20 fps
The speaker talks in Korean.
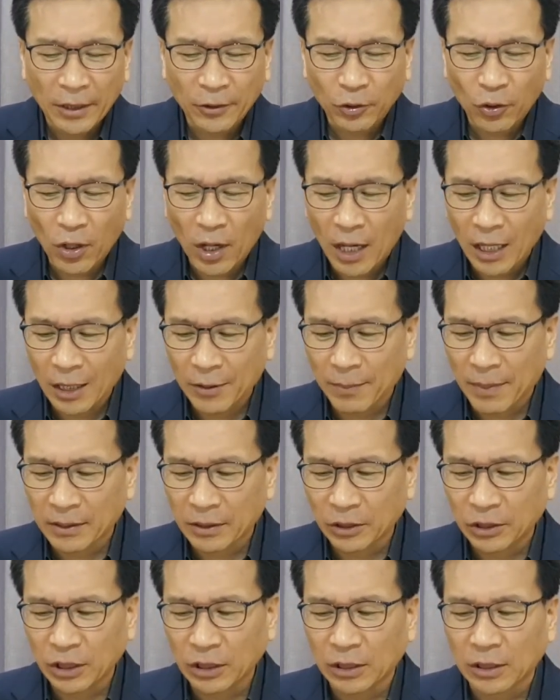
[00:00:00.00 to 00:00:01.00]
태초에 하나님
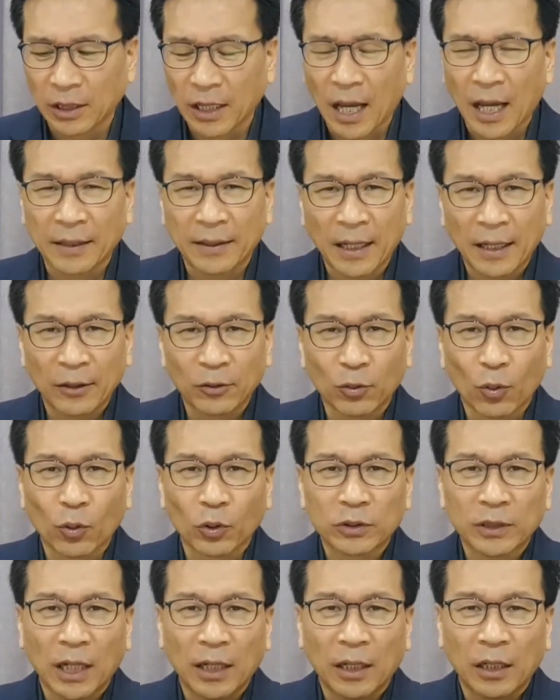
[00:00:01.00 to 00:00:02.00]
만드신 그 에덴
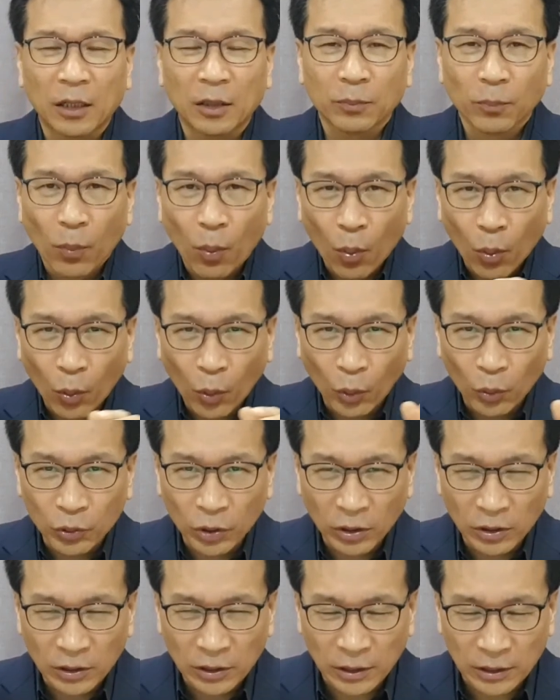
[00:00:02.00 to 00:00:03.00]
동산에는
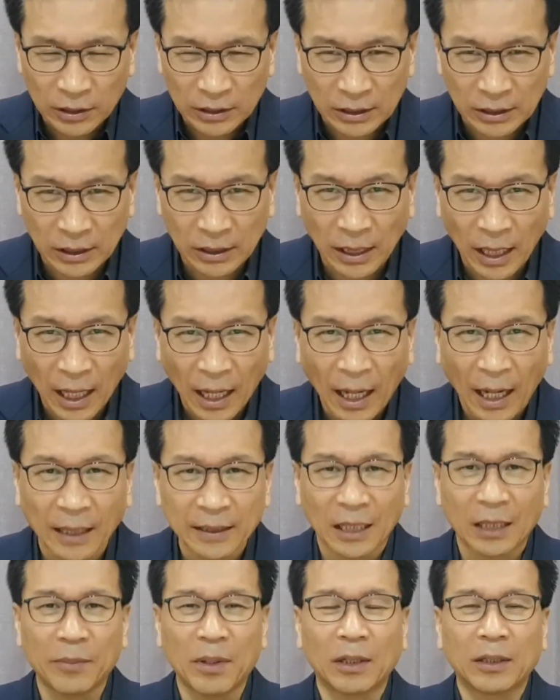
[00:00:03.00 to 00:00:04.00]
모든 것이
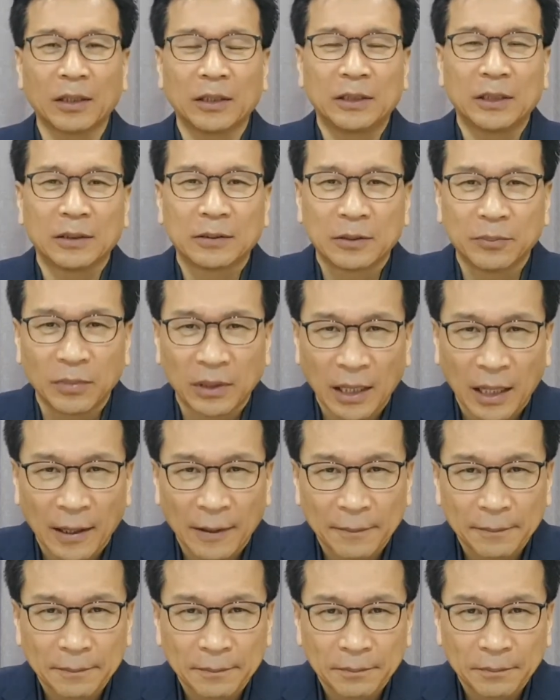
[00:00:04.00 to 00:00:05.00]
하나님의
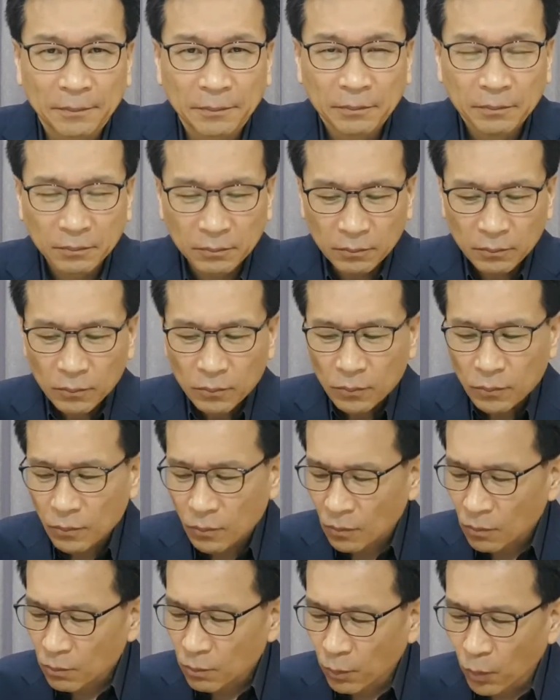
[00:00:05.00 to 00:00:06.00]
것이었습니다.
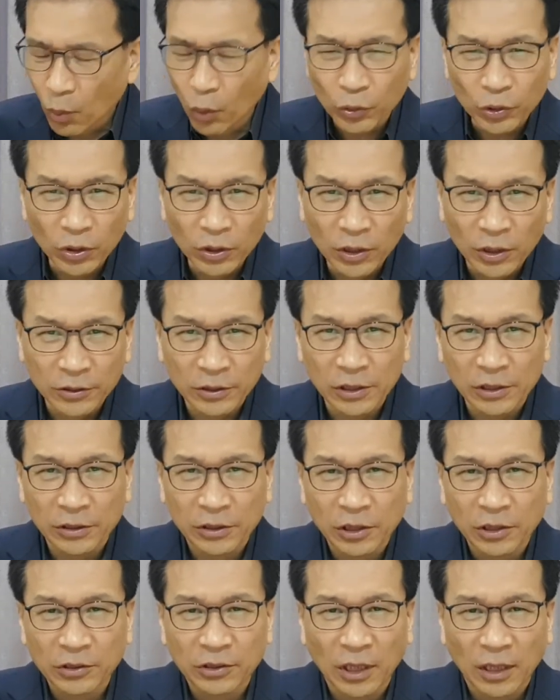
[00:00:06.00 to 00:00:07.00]
모든
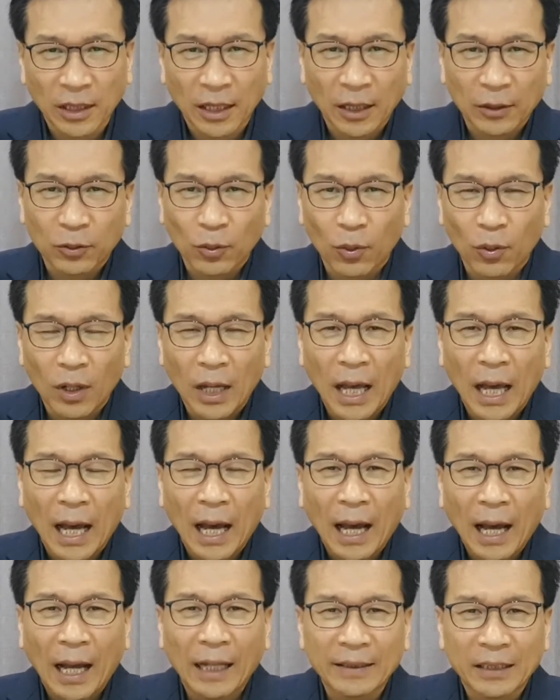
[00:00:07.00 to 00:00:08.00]
것을 선택해도
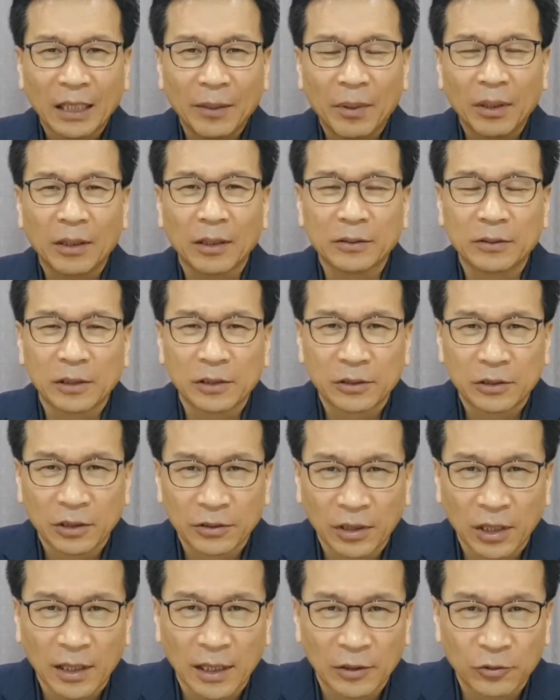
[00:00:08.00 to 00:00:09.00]
하나님의 것을
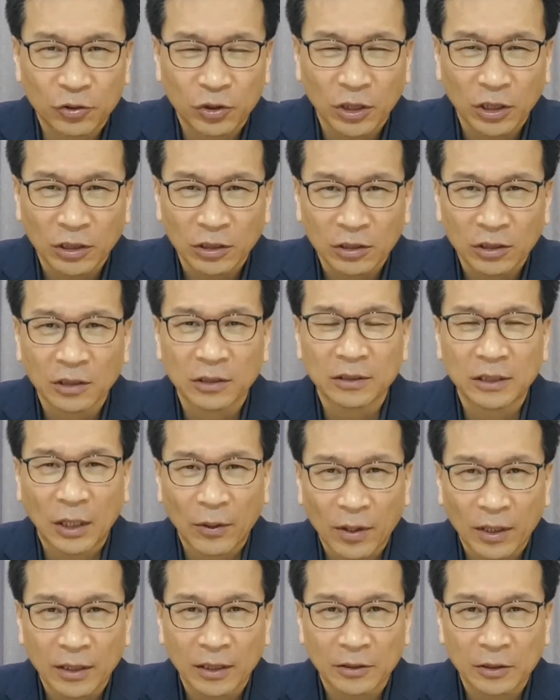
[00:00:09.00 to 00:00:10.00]
선택할 수 있는
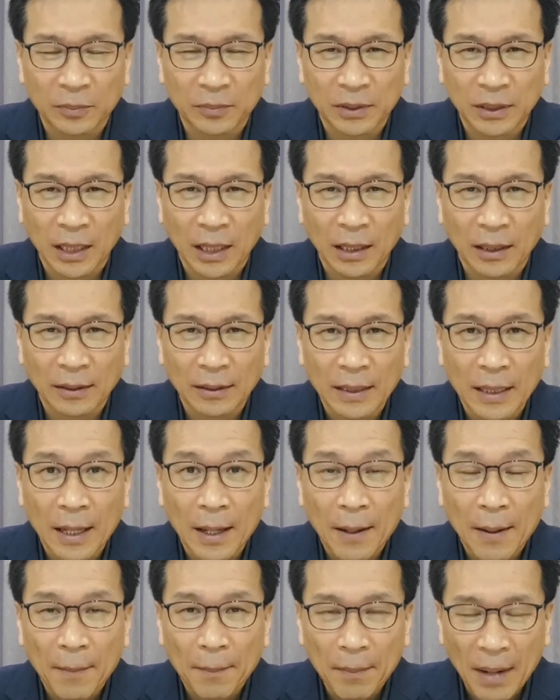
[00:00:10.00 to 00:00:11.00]
상황이었습니다.
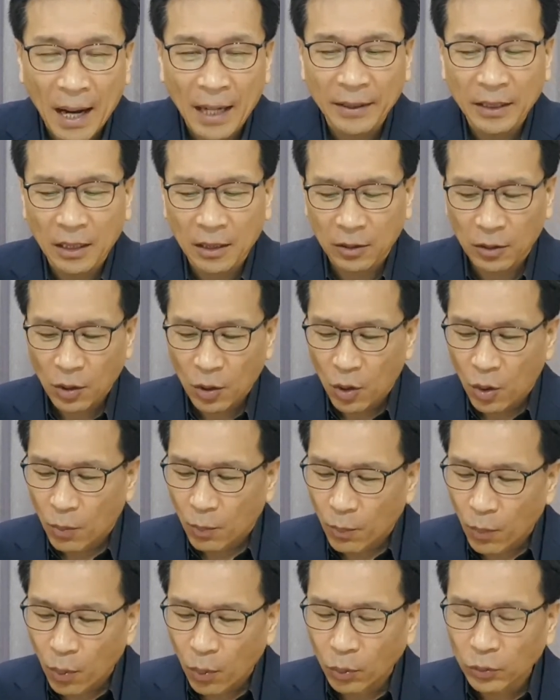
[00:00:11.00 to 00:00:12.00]
만일
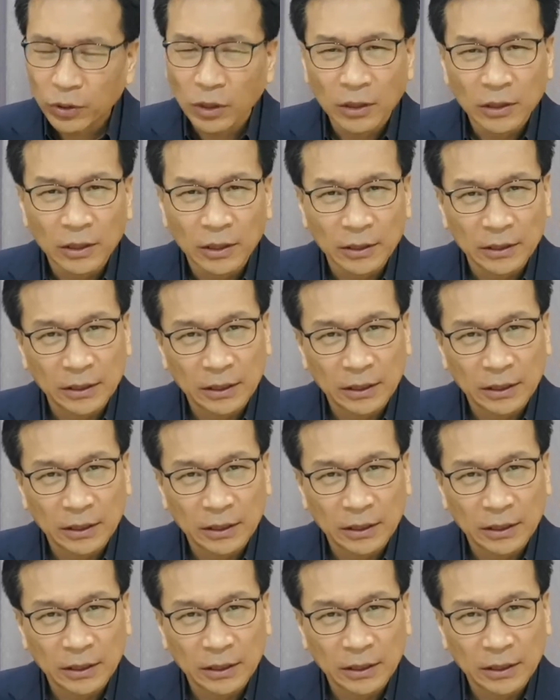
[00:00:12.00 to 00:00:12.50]
모든